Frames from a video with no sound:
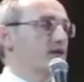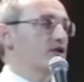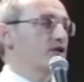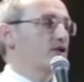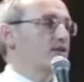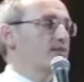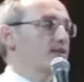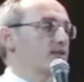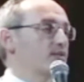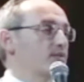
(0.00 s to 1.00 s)
как женщины
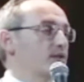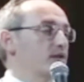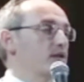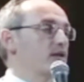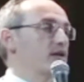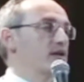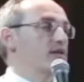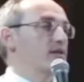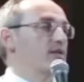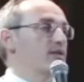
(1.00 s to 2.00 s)
способны
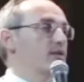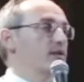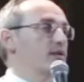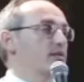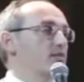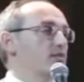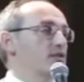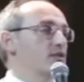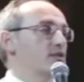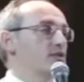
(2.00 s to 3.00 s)
растопить сердце
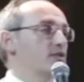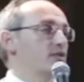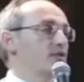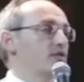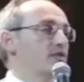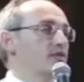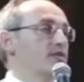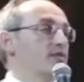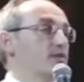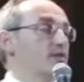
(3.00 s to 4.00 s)
мужа. В
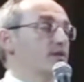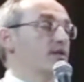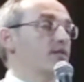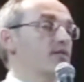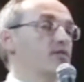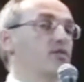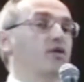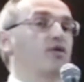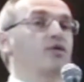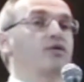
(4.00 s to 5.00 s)
зависимости от того,
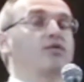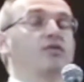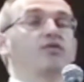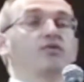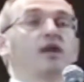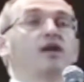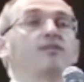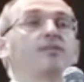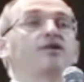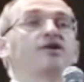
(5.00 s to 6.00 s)
сколько у него внутри
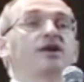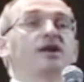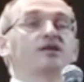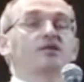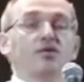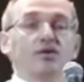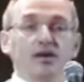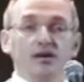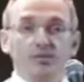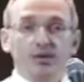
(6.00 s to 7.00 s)
напряжения, столько
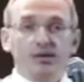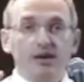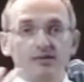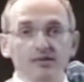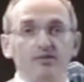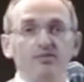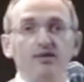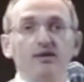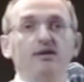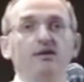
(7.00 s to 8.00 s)
надо прикладывать
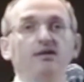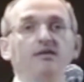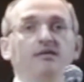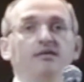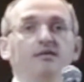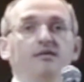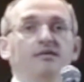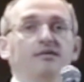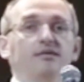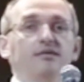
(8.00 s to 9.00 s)
усилий.
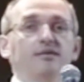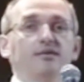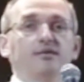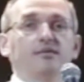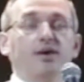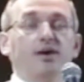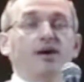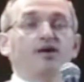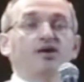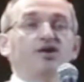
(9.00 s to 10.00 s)

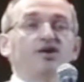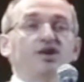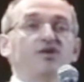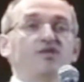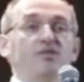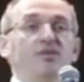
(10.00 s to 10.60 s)
Пока женщина не